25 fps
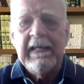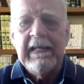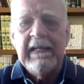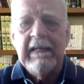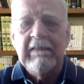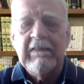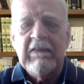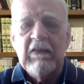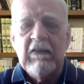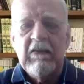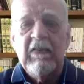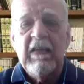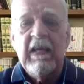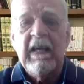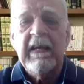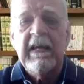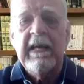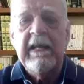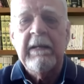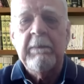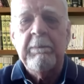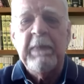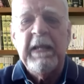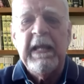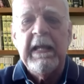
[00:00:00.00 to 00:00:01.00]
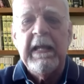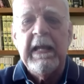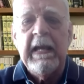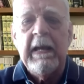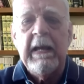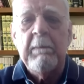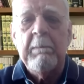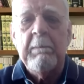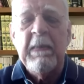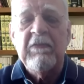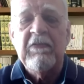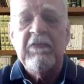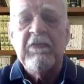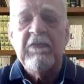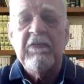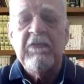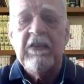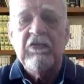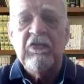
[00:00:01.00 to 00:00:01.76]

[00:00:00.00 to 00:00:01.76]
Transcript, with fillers: التصاقا بمزاج